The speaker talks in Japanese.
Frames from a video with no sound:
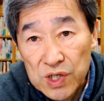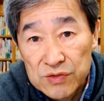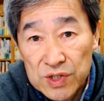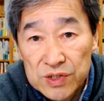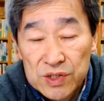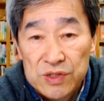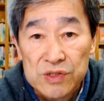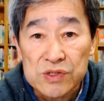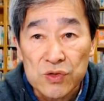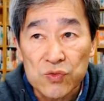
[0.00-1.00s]
日ぐらいだったん
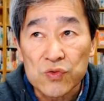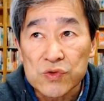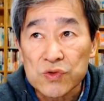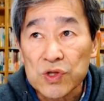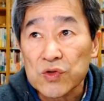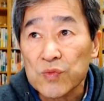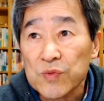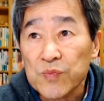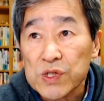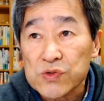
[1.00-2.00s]
ですけどその後も
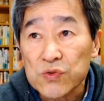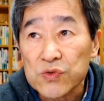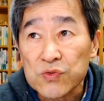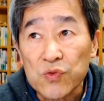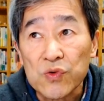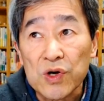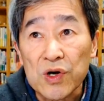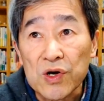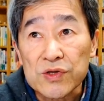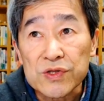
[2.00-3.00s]
いっぱいそういう動画
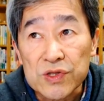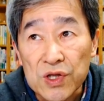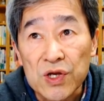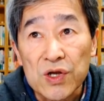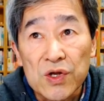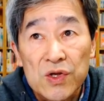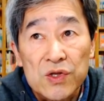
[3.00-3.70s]
が上がってて